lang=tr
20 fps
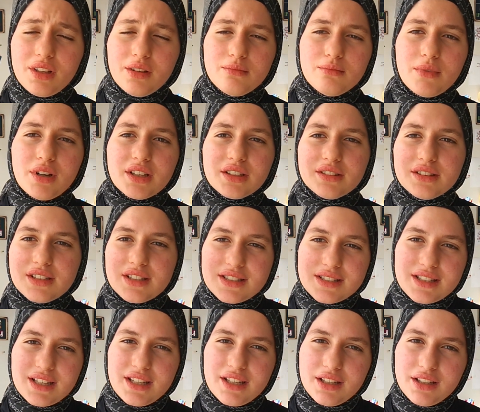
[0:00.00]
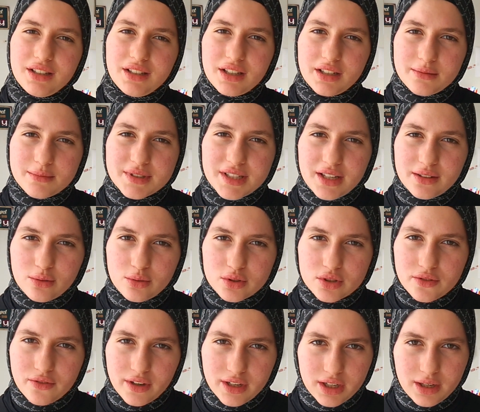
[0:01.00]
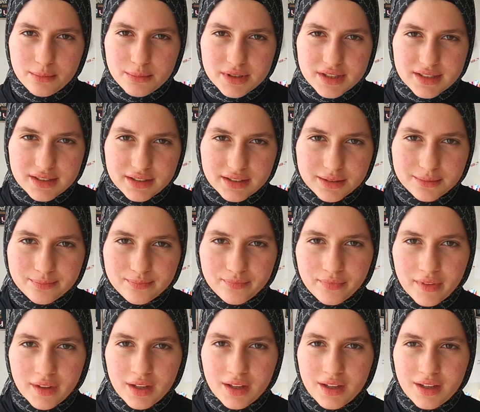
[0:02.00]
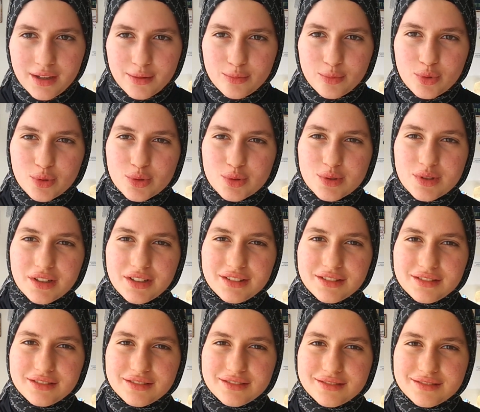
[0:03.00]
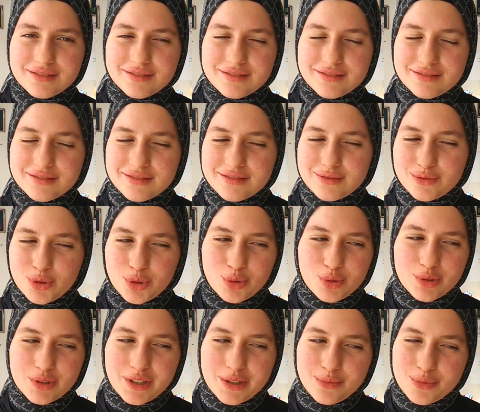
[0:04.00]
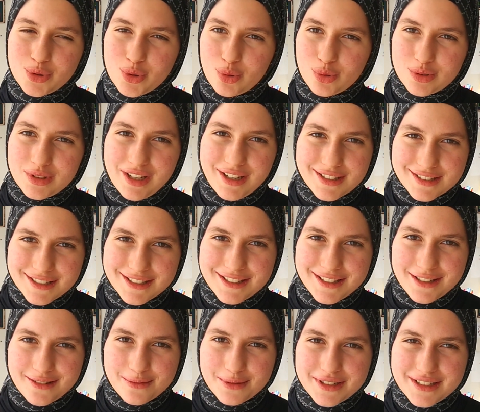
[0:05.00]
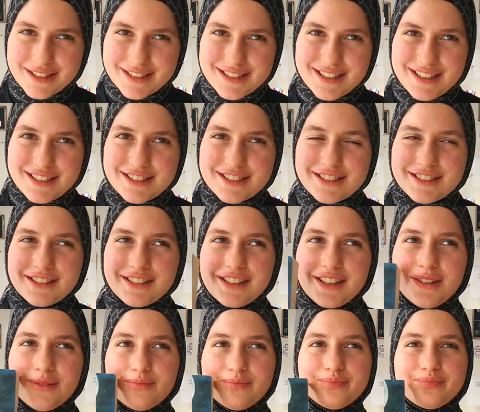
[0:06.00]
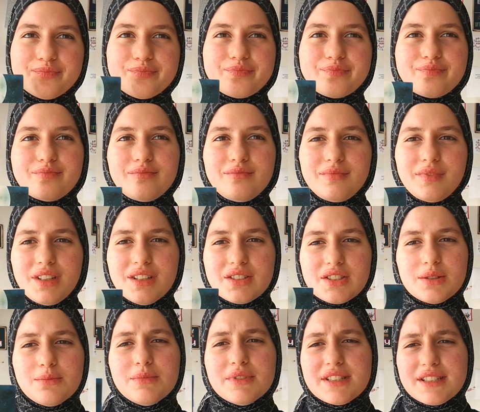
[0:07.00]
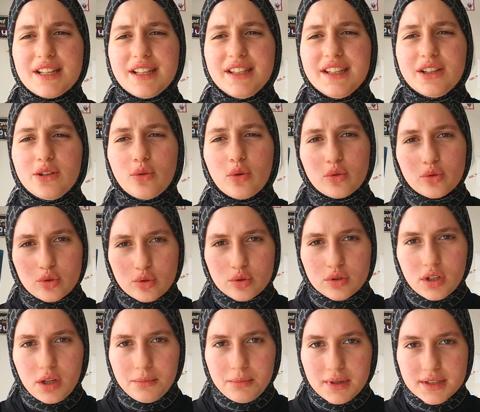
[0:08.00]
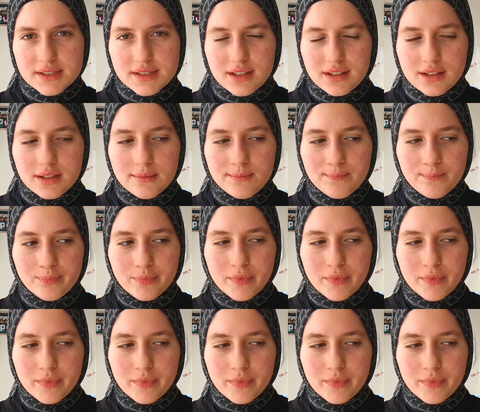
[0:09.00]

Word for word: Ben listeyi yarım saat önce falan bitirdim. Bu yüzden duygularım çok taze diyebiliriz aslında. Şimdi size ilk konusundan bahsedeyim.